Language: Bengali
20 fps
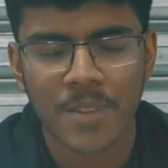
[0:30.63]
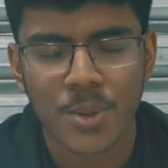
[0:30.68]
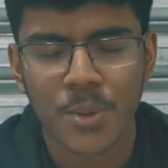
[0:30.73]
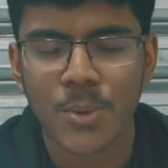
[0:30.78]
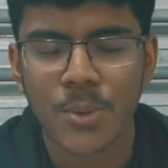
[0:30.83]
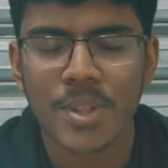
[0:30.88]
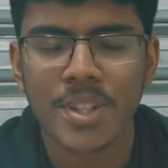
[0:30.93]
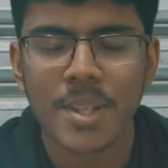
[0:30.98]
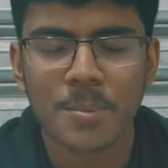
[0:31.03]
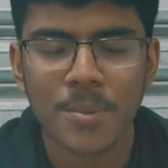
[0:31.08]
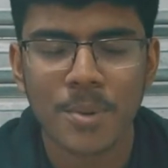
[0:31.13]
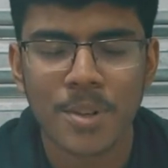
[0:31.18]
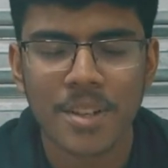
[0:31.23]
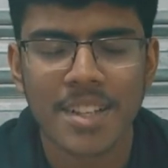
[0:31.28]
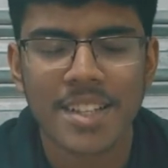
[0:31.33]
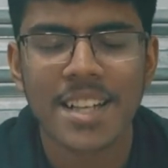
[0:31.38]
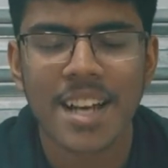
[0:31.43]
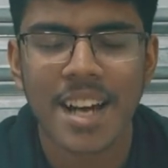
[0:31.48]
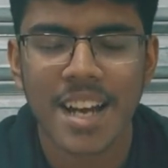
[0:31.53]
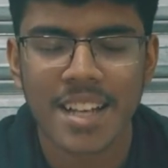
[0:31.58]
দুই দিন পরে
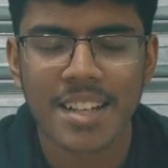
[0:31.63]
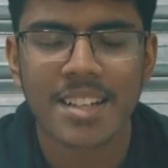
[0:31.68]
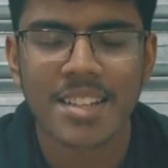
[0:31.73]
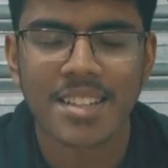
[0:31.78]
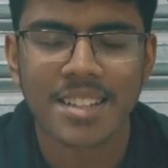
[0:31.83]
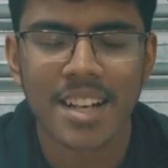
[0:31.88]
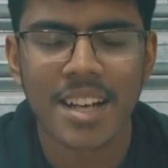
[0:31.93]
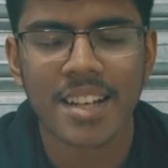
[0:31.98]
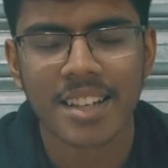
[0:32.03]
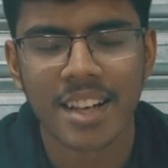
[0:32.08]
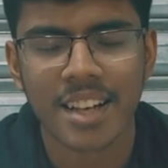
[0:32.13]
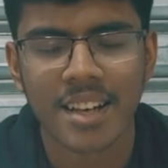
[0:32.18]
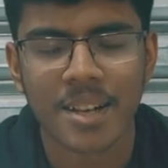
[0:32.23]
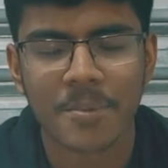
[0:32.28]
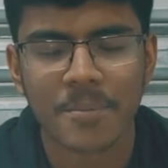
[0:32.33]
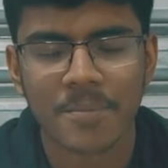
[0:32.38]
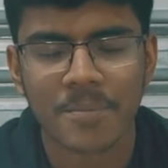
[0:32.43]
ছাইয়া ছাইয়া